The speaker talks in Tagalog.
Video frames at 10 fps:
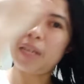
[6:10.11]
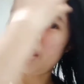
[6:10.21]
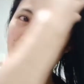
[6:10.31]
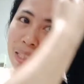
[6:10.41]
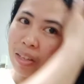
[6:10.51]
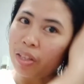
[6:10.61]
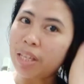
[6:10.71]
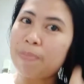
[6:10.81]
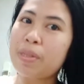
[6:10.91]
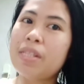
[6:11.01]
ideas or
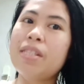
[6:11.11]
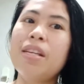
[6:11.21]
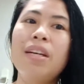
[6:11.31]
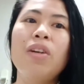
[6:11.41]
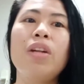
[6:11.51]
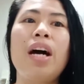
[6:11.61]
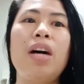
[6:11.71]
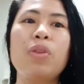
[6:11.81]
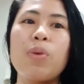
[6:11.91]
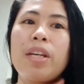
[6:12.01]
tips on
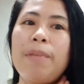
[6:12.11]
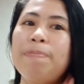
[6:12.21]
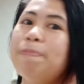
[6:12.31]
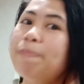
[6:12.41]
how to keep